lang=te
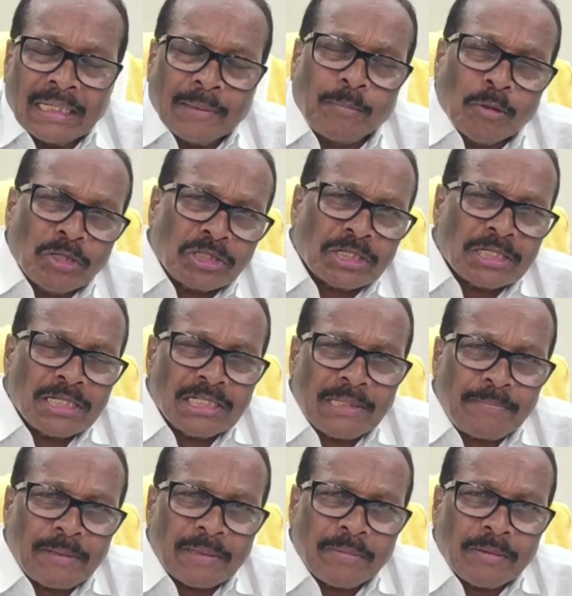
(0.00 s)
ఎన్ని పోలీస్ స్టేషన్
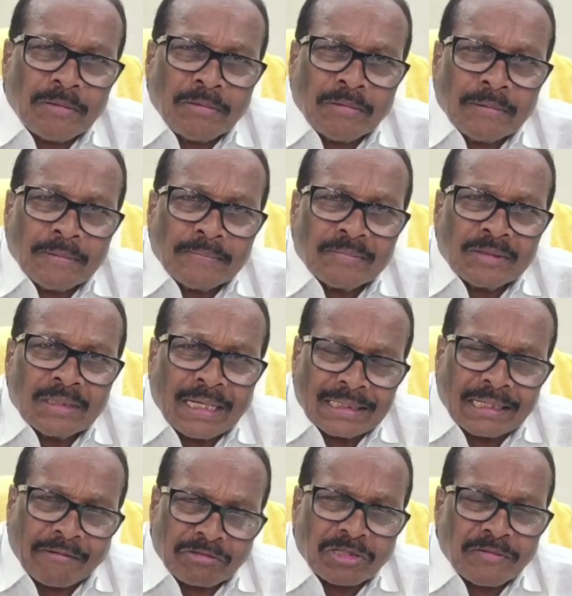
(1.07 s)
తిప్పారు మీరు
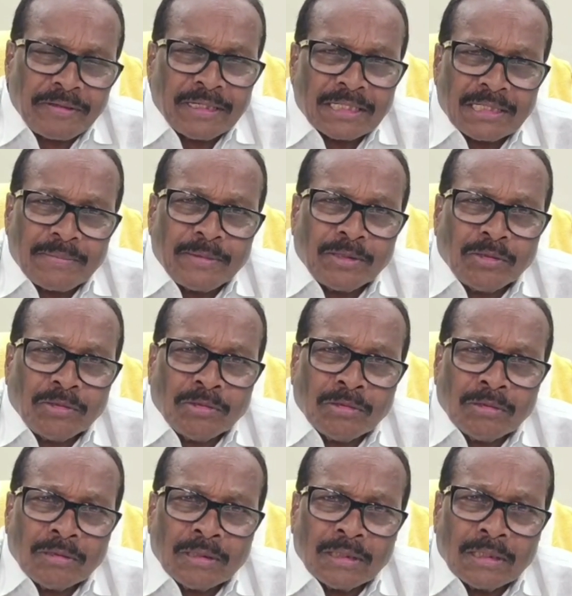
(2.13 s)
అంత అవసరం ఏంటి అసలు మీకు
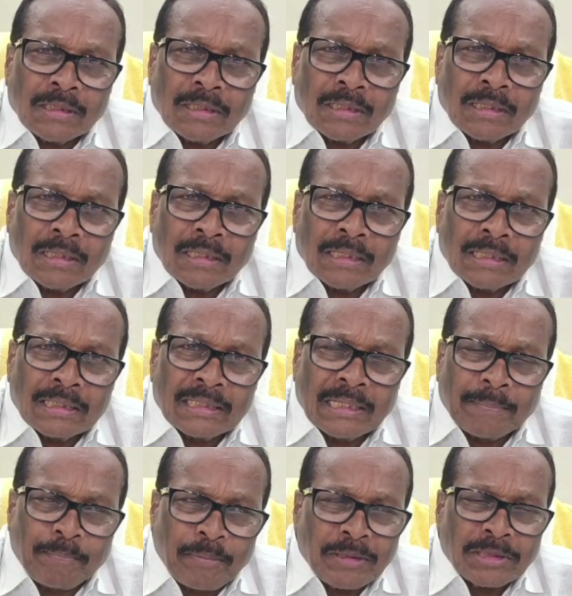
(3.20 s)

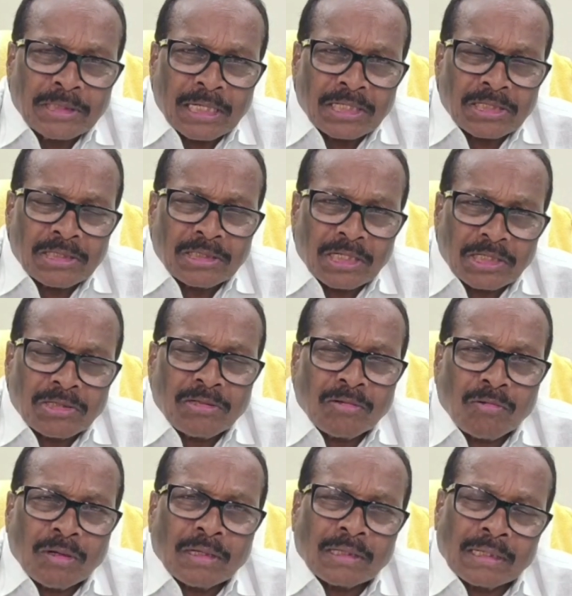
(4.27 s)
తిప్పి స్టేషన్
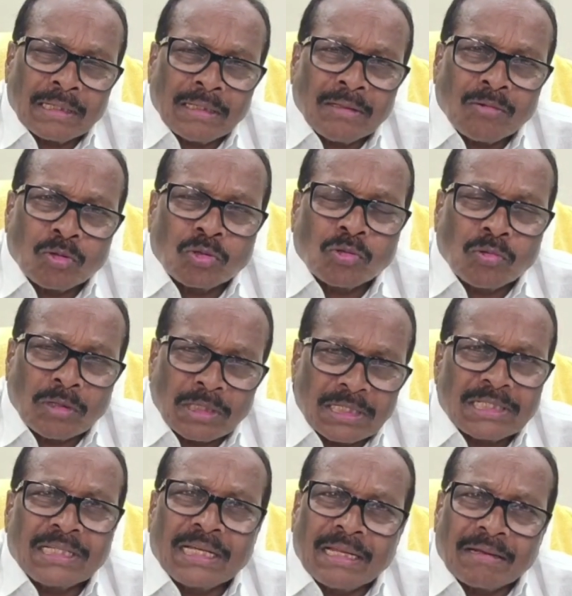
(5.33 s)
స్టేషన్లో కూడా అతన్ని కొట్టుకుంటూ
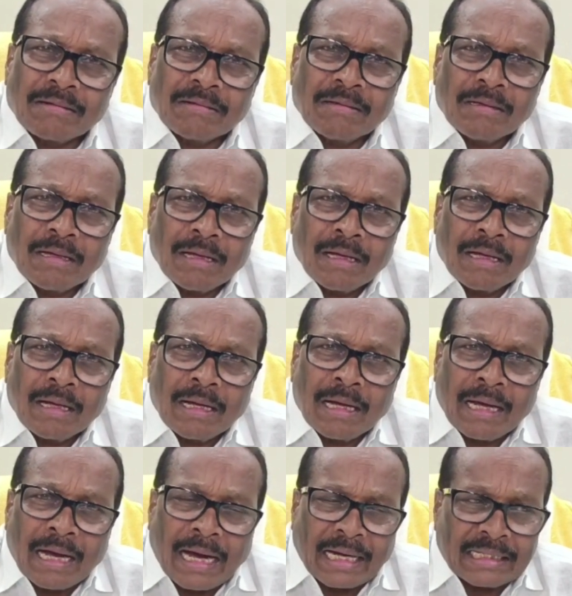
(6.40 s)
తీసుకెళ్ళారు
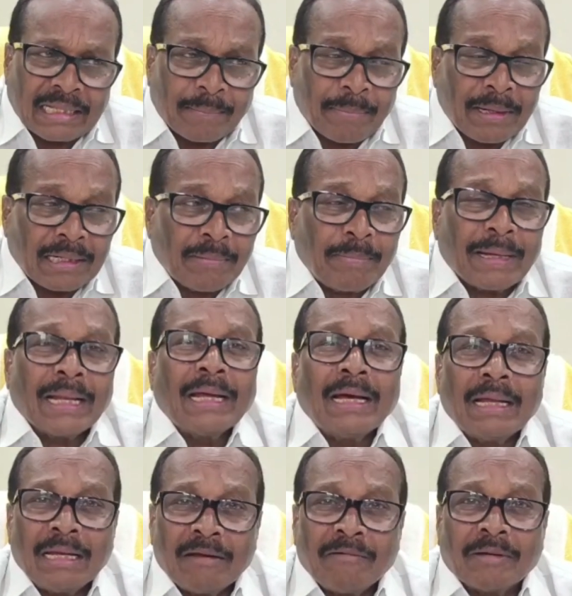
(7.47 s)
ఆ దెబ్బలంటే
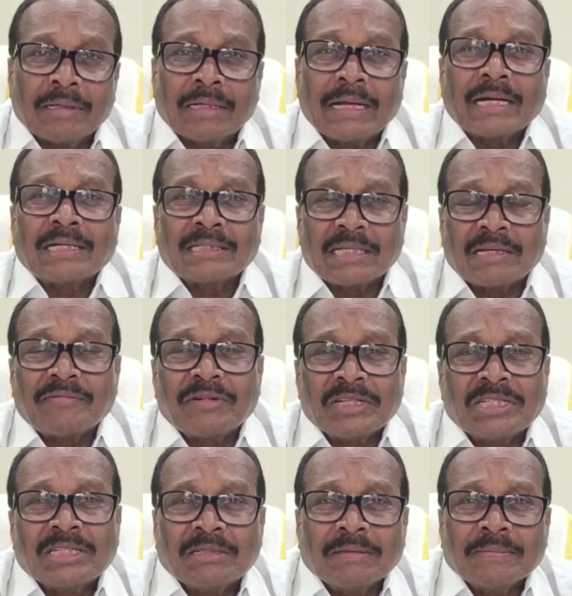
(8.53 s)
బలంగా లేవంట డాక్టర్
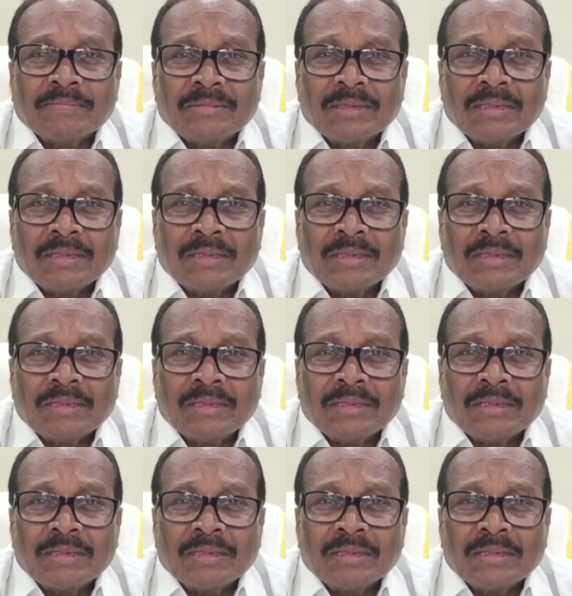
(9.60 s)
సర్టిఫికేట్ ఇచ్చాడు